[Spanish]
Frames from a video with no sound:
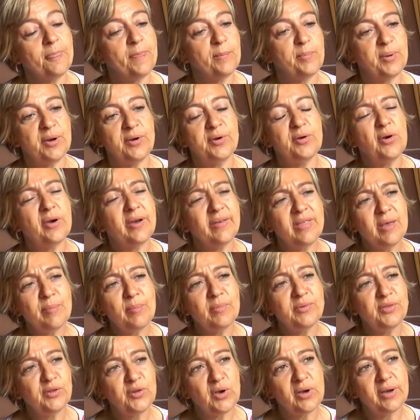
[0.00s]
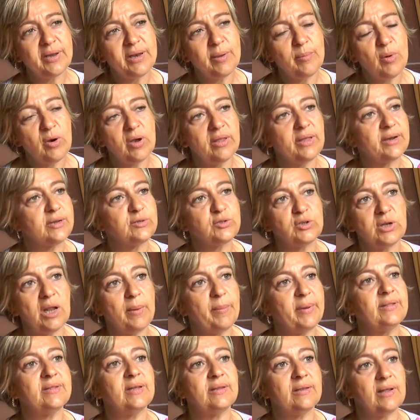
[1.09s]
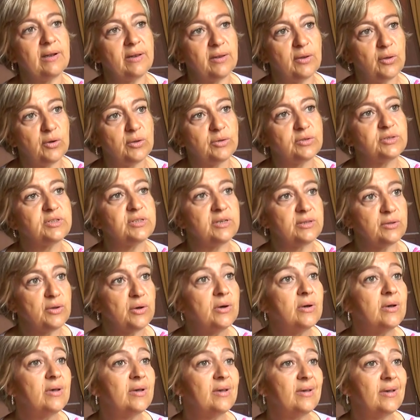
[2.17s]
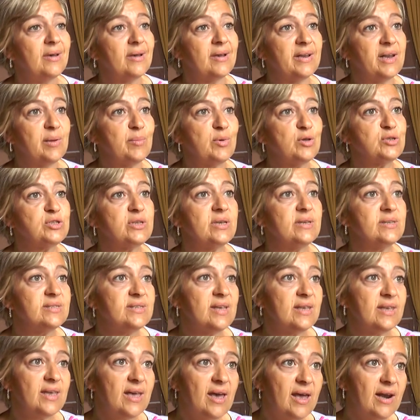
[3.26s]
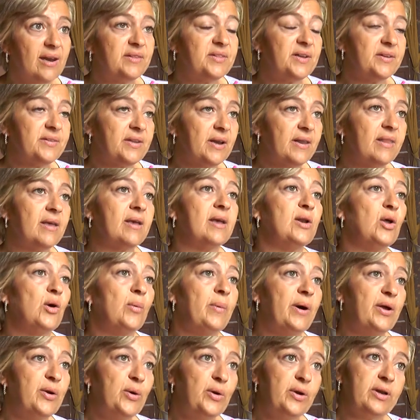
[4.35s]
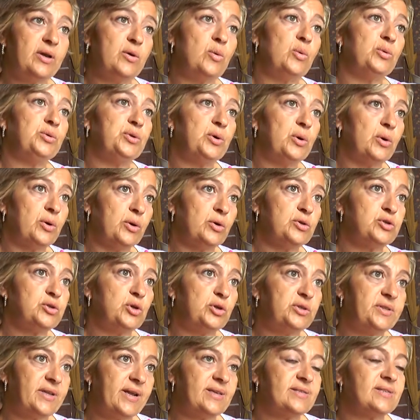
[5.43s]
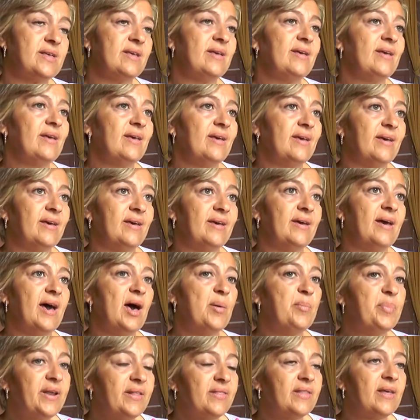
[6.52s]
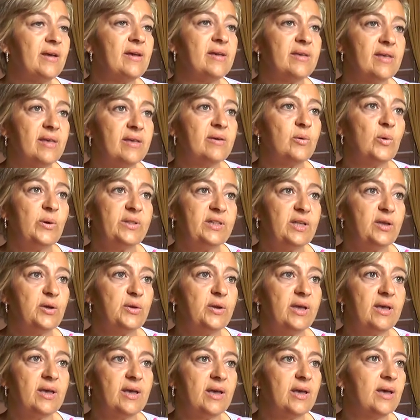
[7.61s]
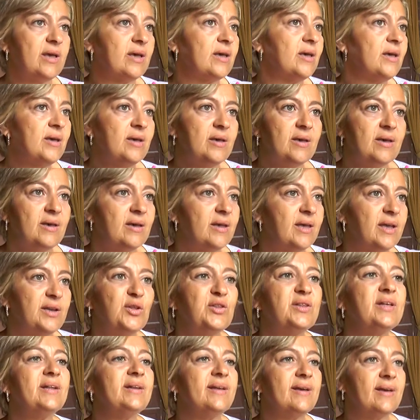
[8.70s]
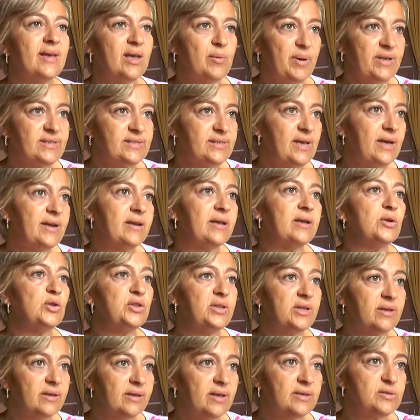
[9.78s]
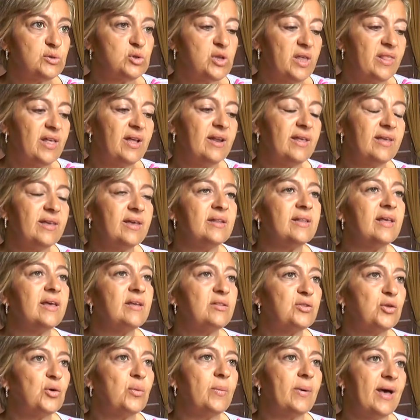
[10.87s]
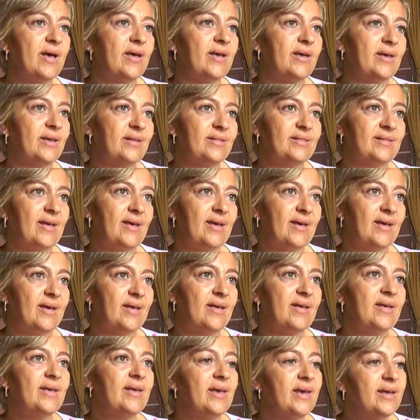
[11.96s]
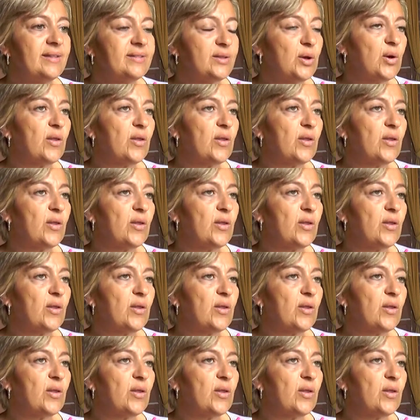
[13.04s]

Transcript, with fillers: Pero no nos, queremos quedar solamente en el no, sino queremos enseñarle y tratar de que los varones junto con nosotras eh, aprendan que hay cuestiones que, no tienen que pasar, que no tienen que suceder y en esto va esta